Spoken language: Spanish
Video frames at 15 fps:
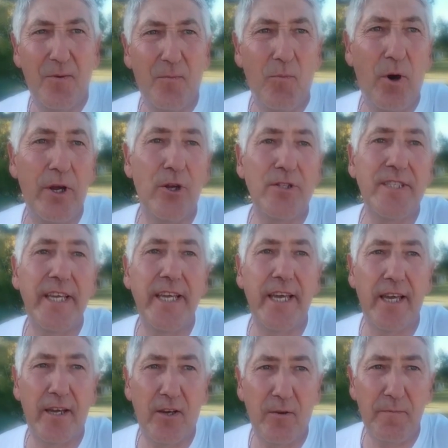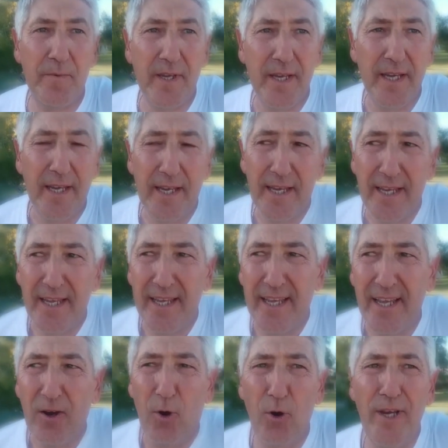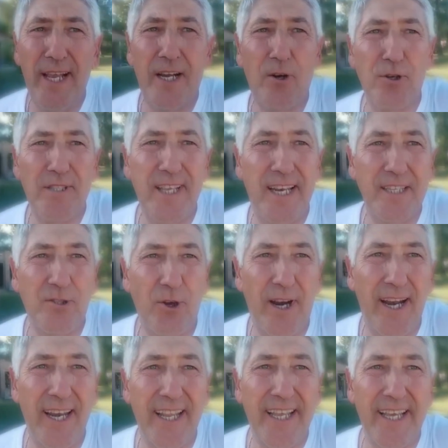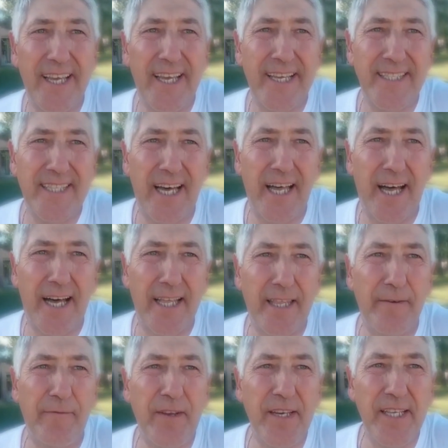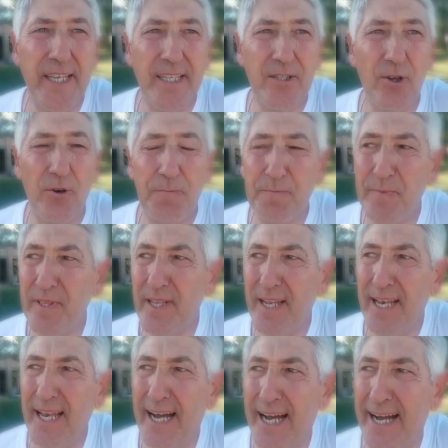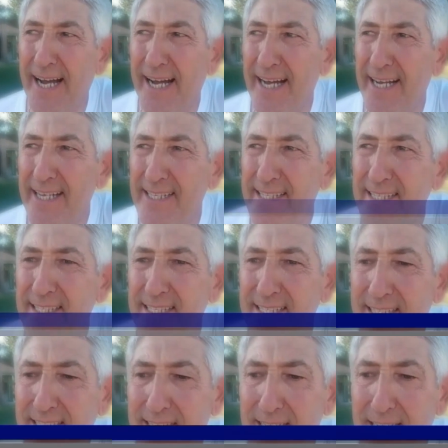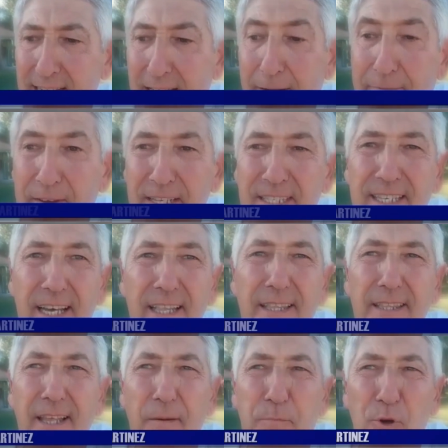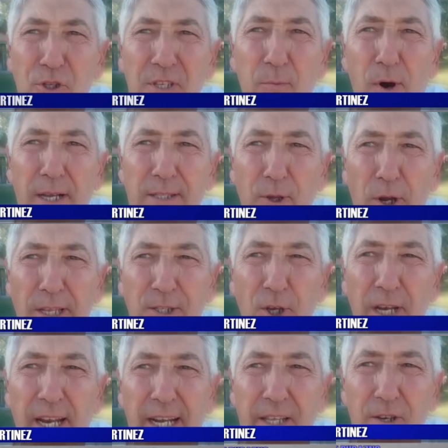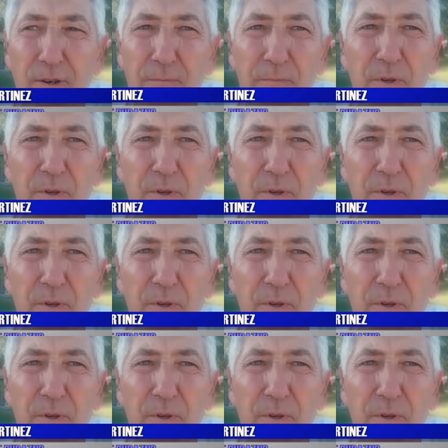Bueno, sí, hoy la Corte Electoral está definiendo las la fecha del próximo acto eleccionario,